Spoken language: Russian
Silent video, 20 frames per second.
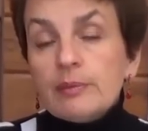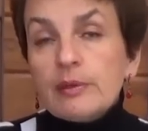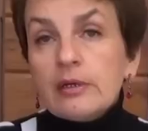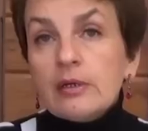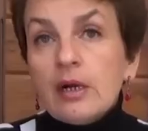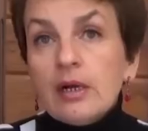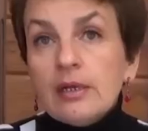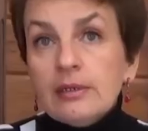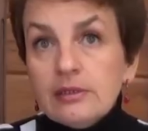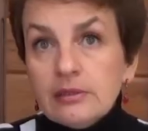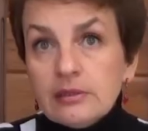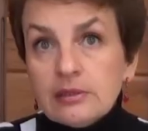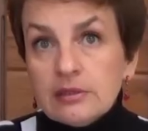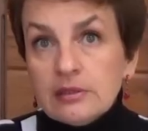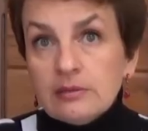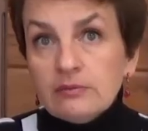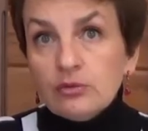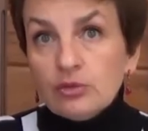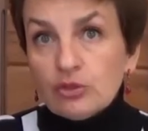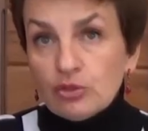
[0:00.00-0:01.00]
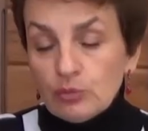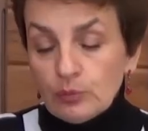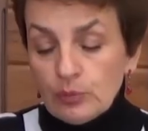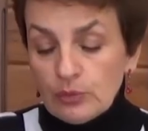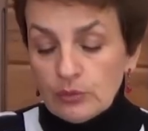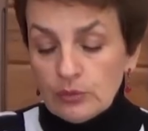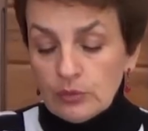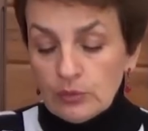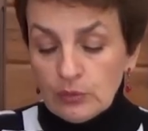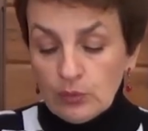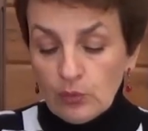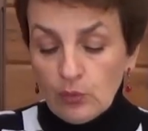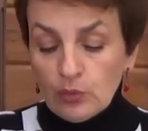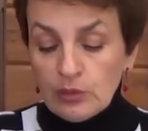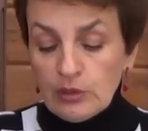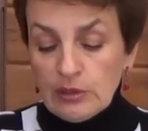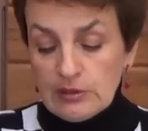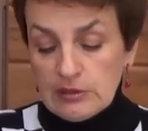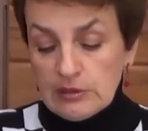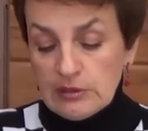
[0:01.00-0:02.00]
Прокалите его, чтобы
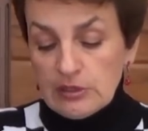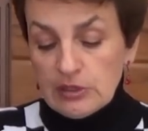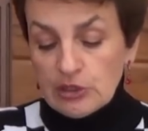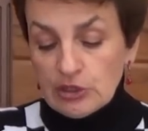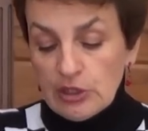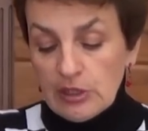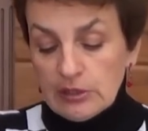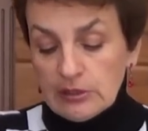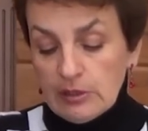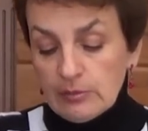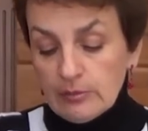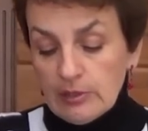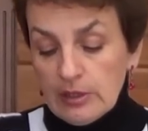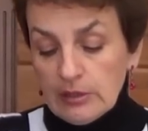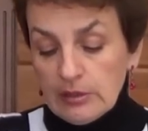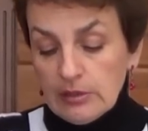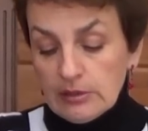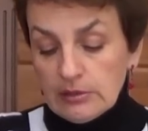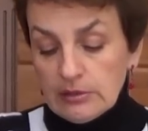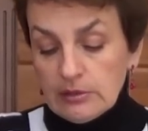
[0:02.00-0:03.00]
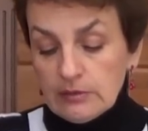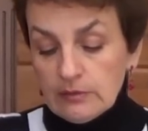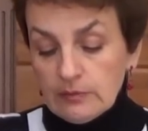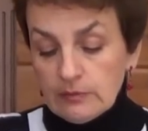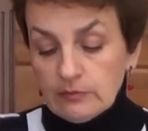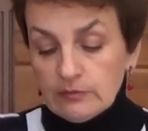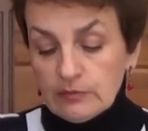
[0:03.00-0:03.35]
он не содержал там каких-то